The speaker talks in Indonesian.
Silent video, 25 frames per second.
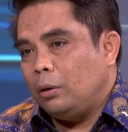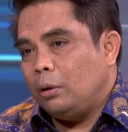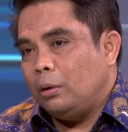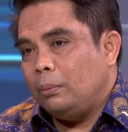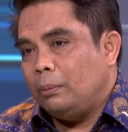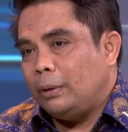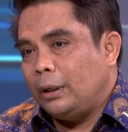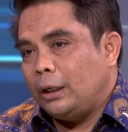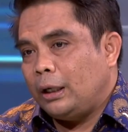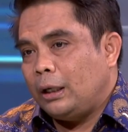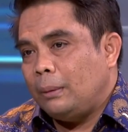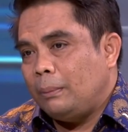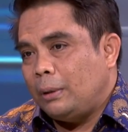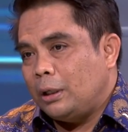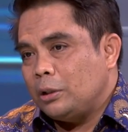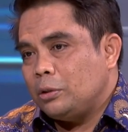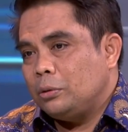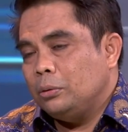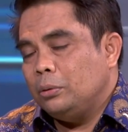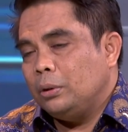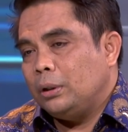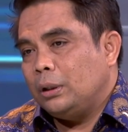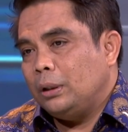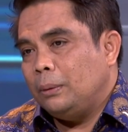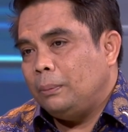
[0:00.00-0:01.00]
dorong mereka
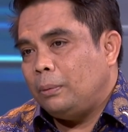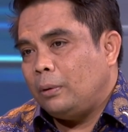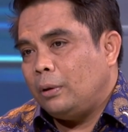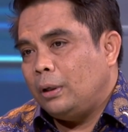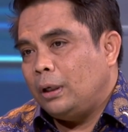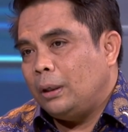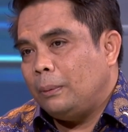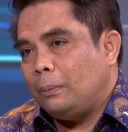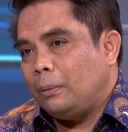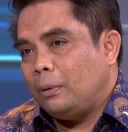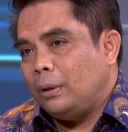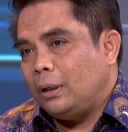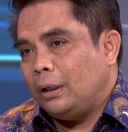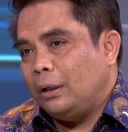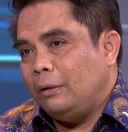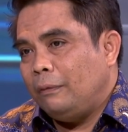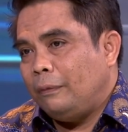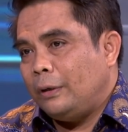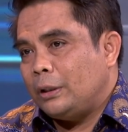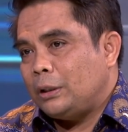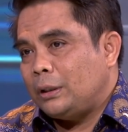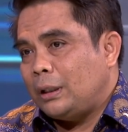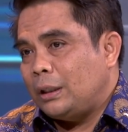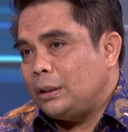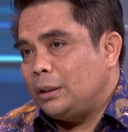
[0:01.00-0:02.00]
masuk ke produk-produk
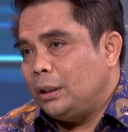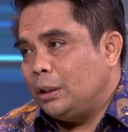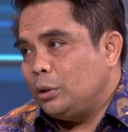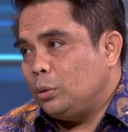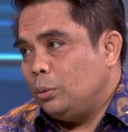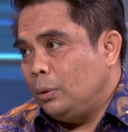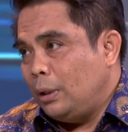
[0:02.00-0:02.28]
investasi